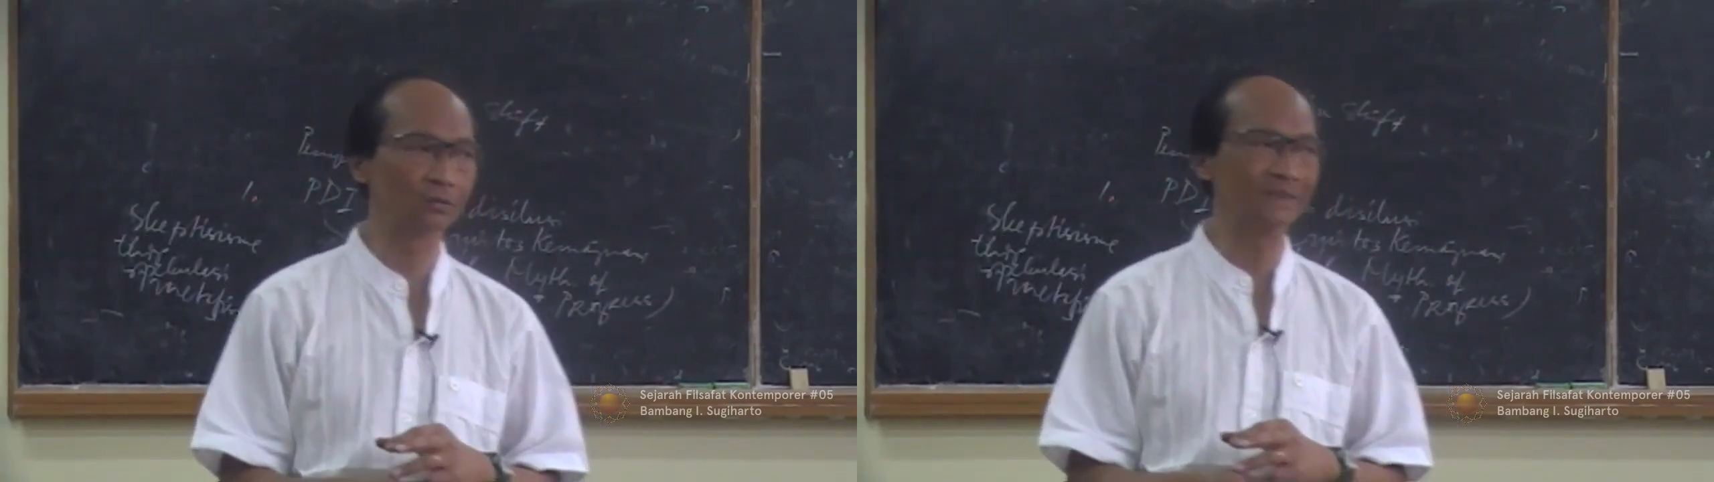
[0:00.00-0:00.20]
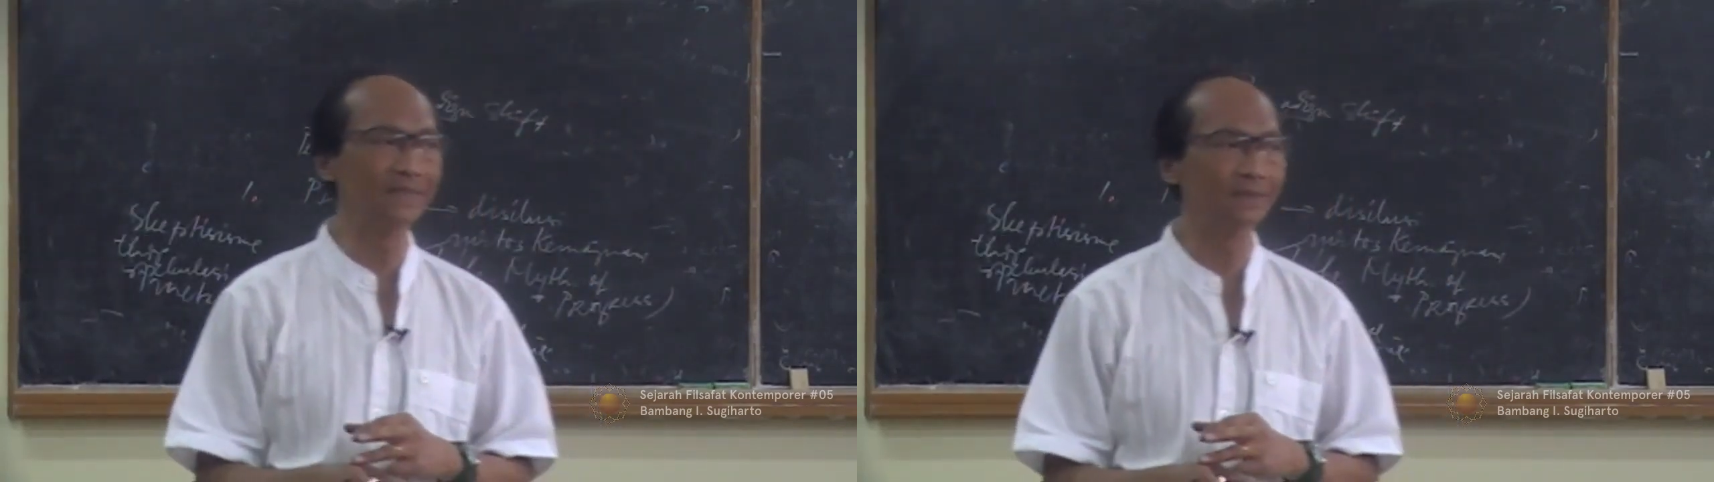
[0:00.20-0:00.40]

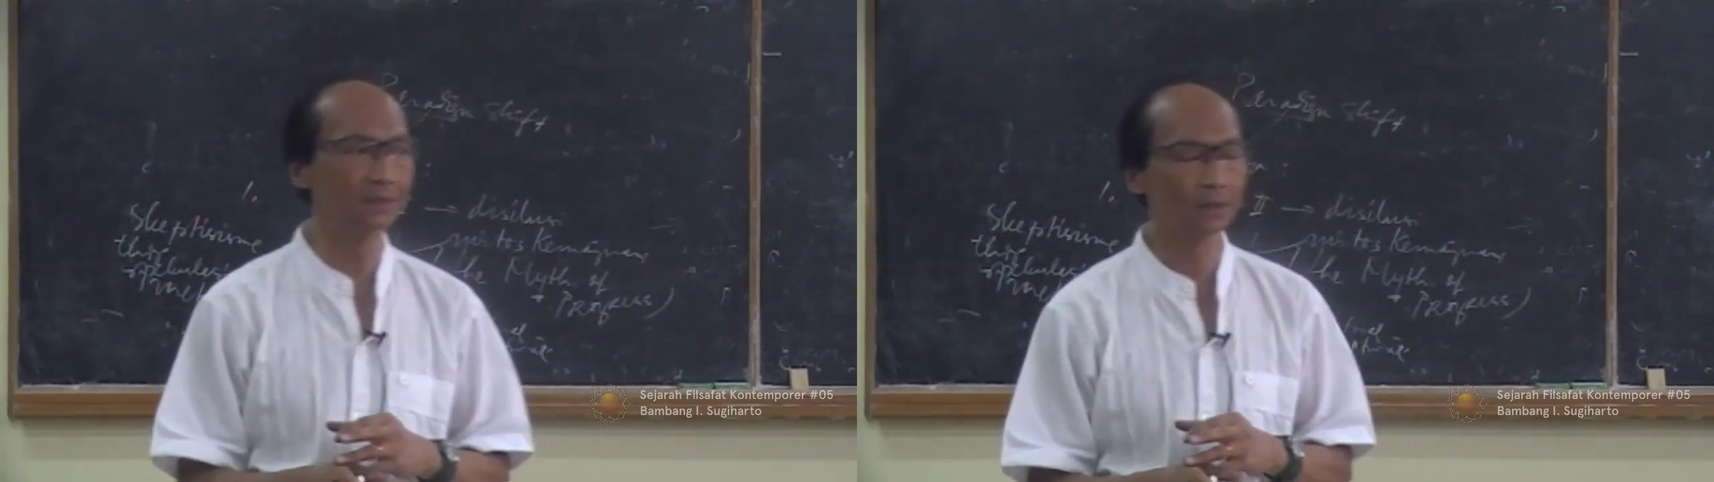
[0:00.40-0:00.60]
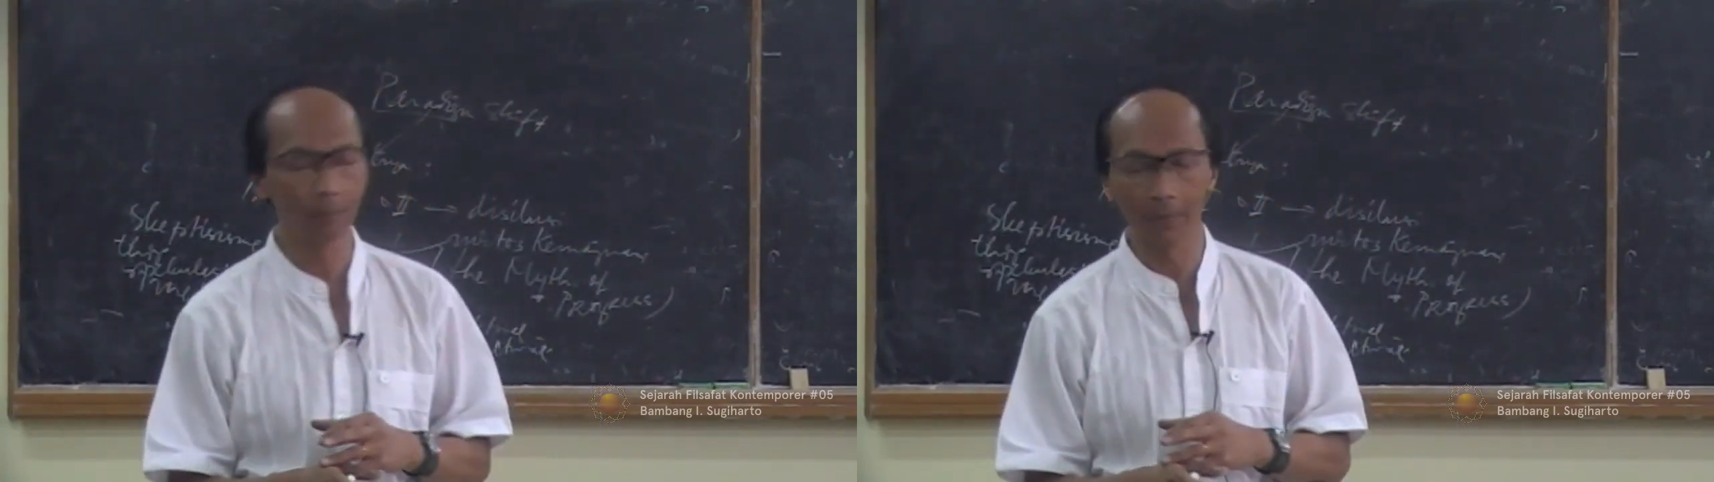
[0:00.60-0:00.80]
tinggi
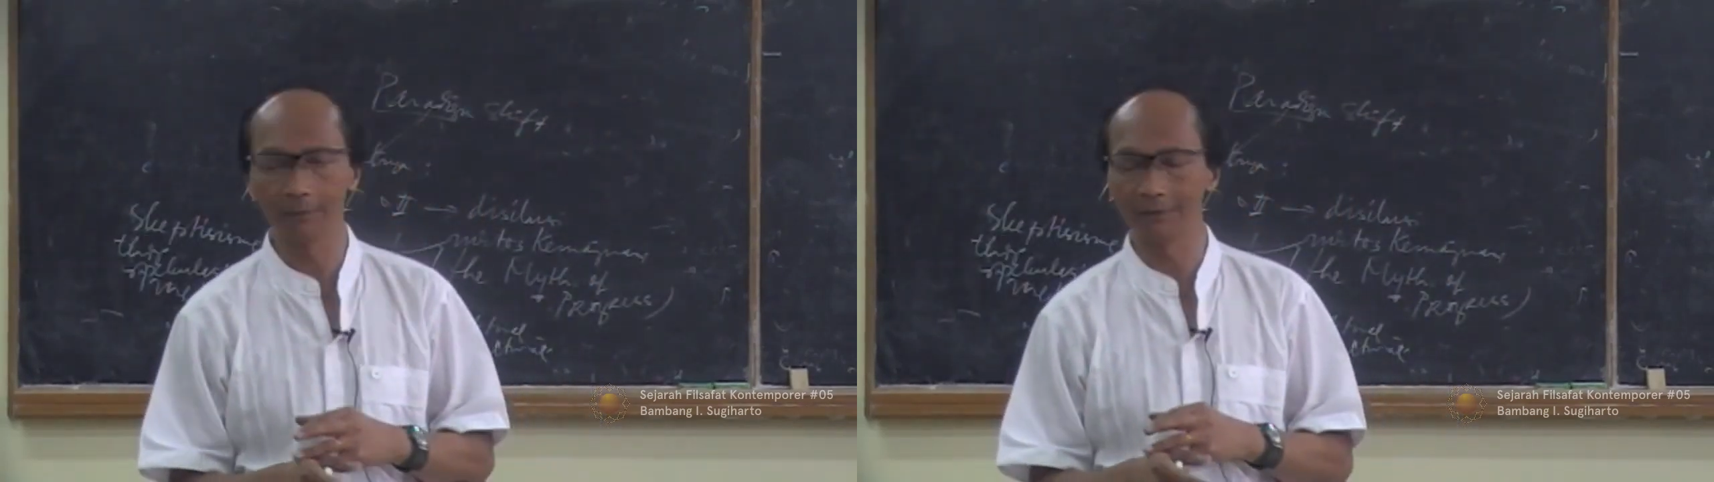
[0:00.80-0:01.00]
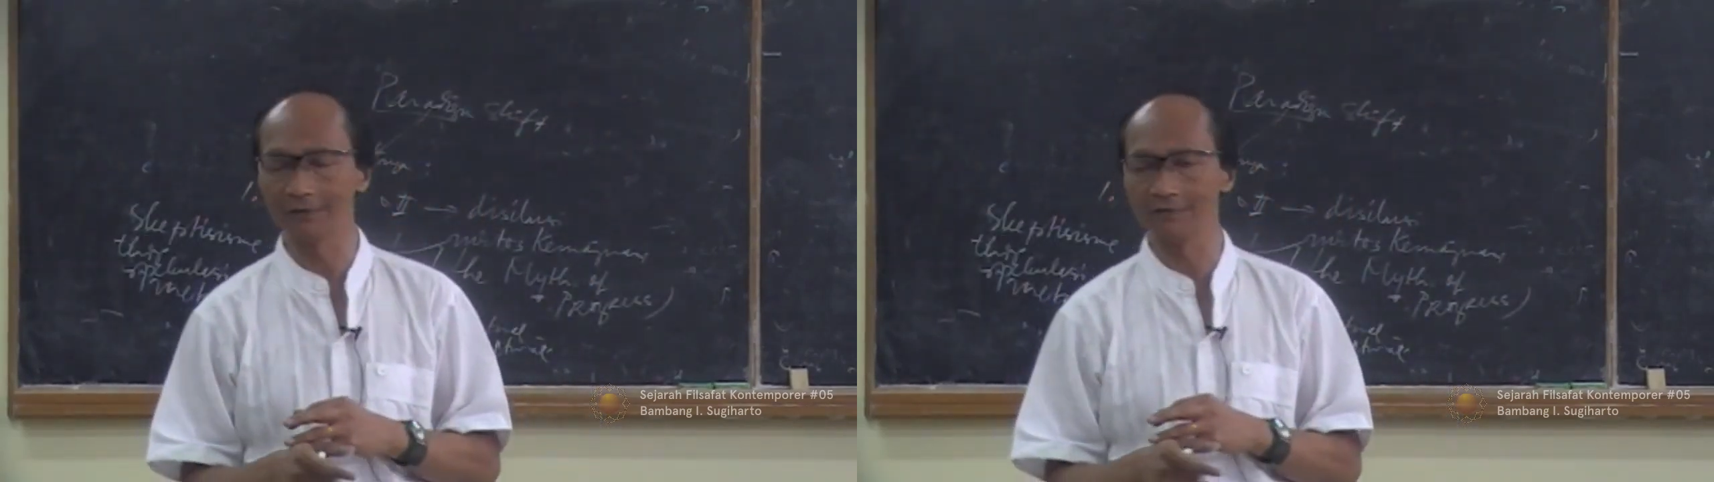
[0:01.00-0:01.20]

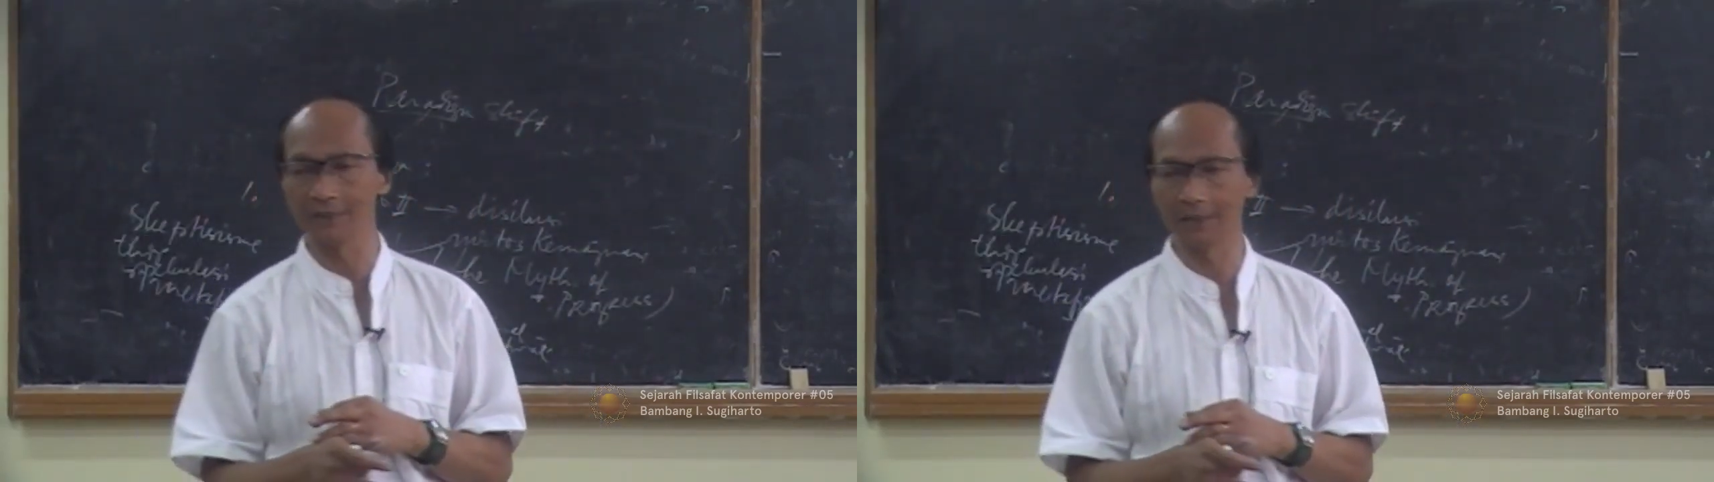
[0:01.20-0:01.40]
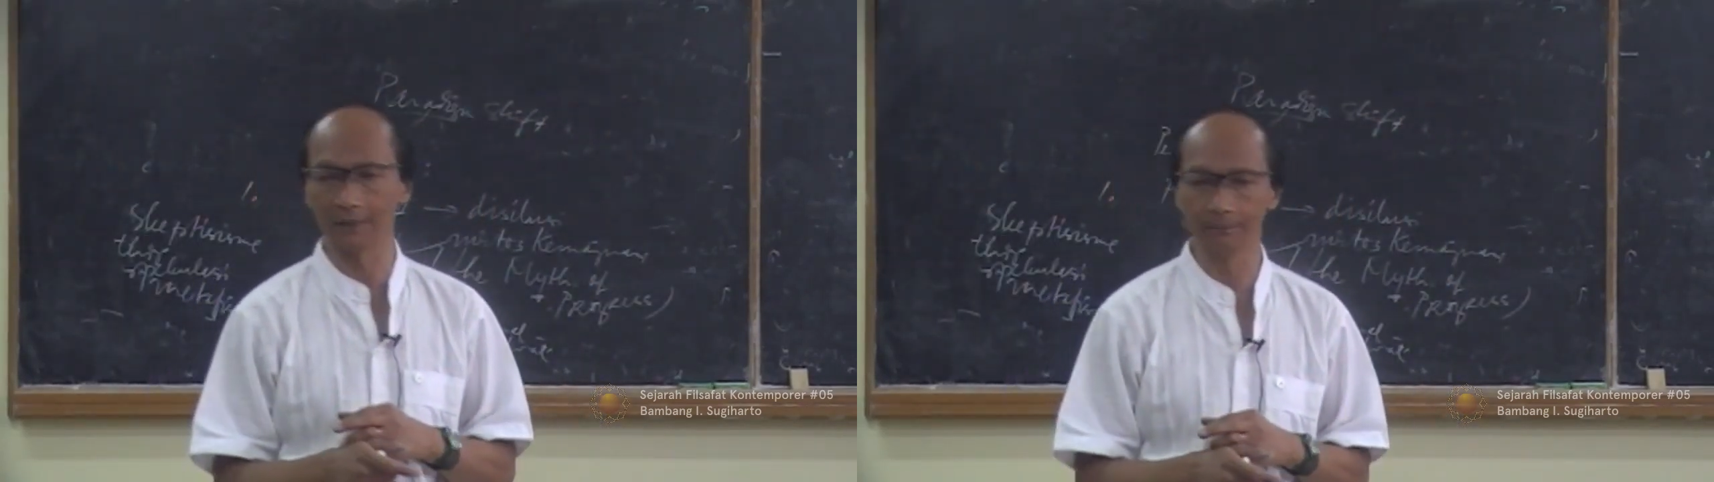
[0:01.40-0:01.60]

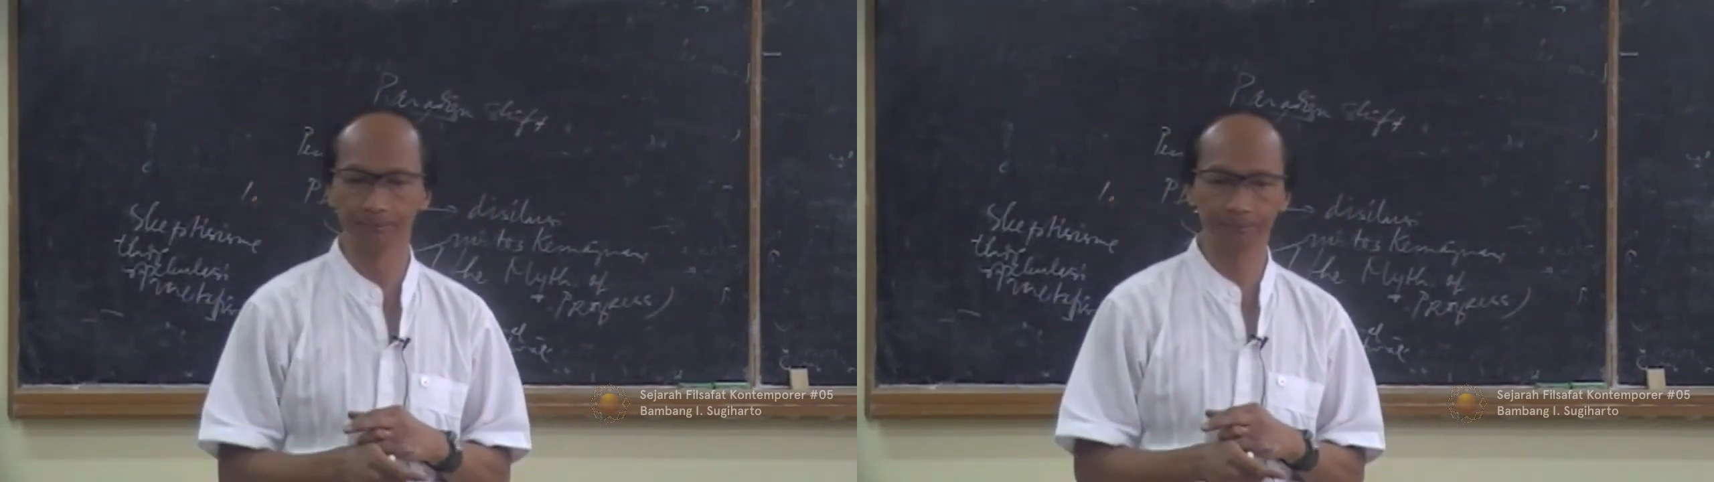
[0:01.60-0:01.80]
metafisikanya